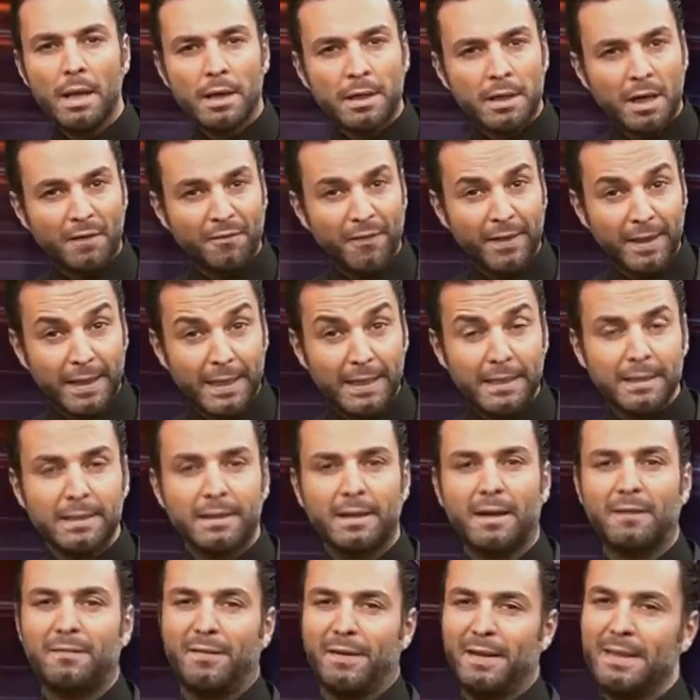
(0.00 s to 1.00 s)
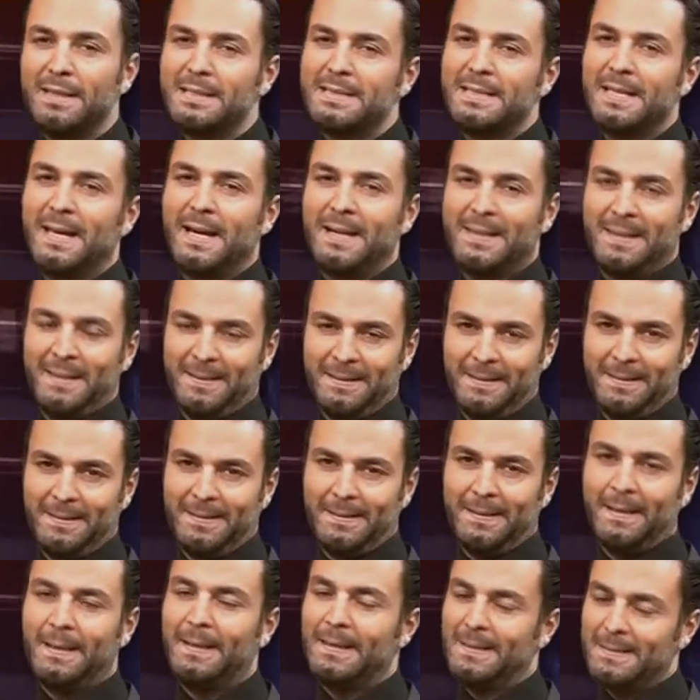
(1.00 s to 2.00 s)
Kafein Kafe'yi ziyaret ettik.
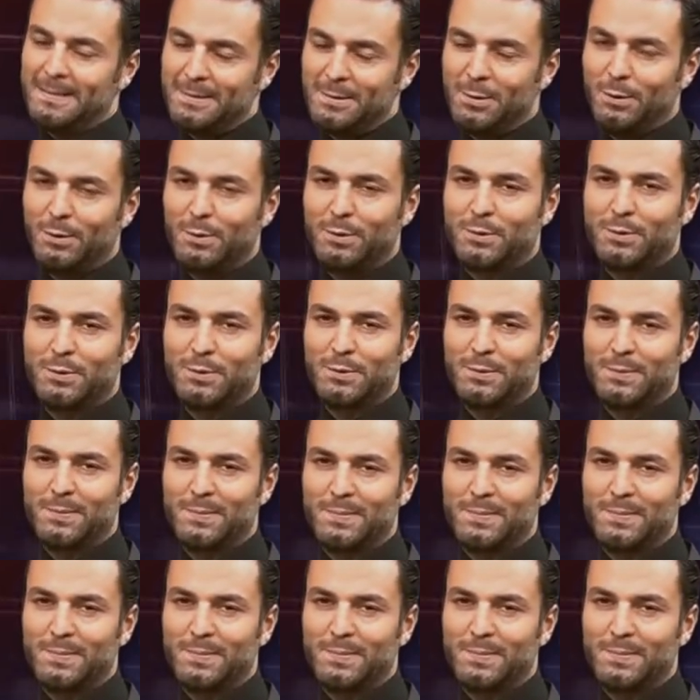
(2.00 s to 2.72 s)
İzliyoruz.